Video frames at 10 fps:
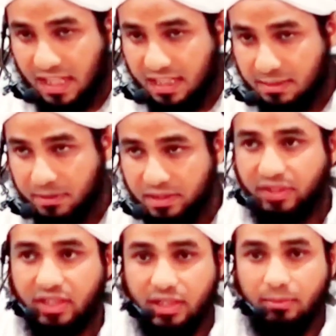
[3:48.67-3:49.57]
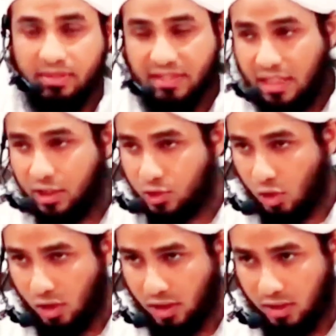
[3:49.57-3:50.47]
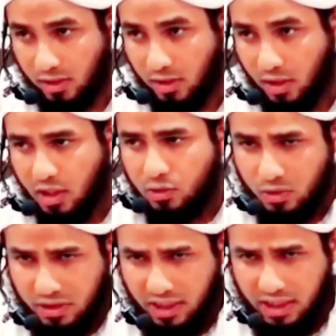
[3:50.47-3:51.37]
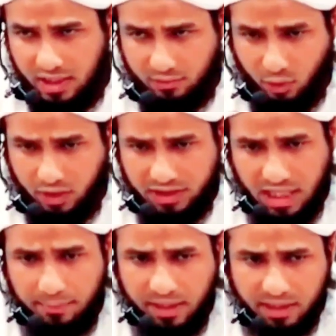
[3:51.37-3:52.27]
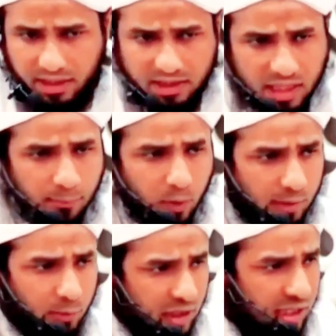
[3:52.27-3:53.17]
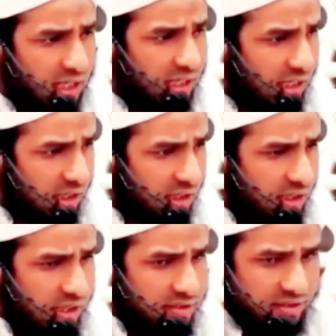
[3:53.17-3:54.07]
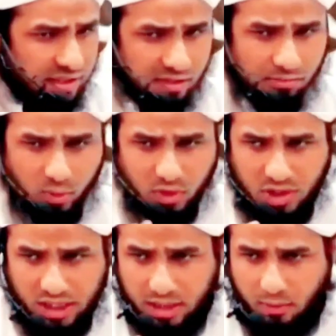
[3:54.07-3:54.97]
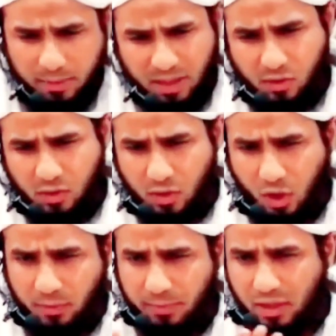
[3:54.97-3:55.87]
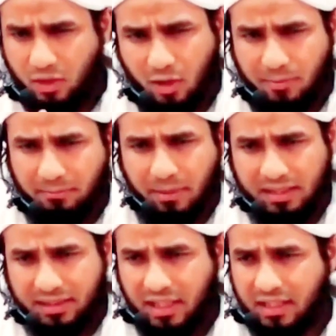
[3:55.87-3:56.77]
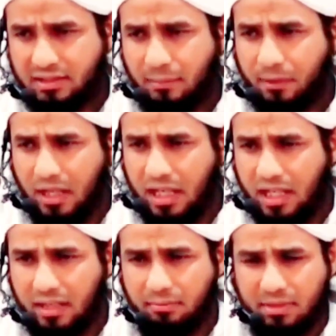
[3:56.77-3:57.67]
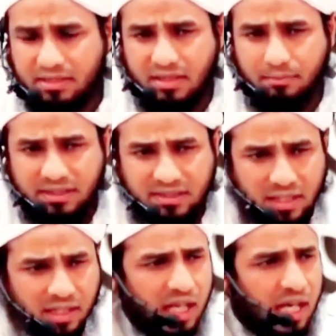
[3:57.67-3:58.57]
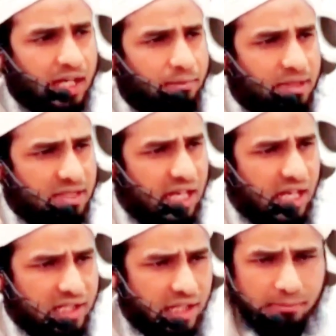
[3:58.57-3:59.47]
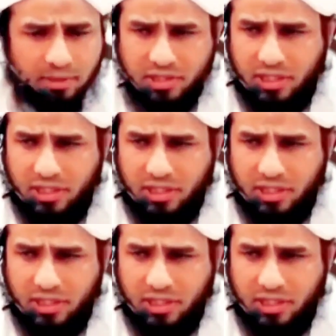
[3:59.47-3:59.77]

मिसाली बीवी मिसाली शौहर तो ये वो किताबें इन किताबों का मुताला करें ज़िंदगी में तो इन बिल्कुल नॉर्मल कॉमन बात है हर तबका हर मसलक हर मिजाज हर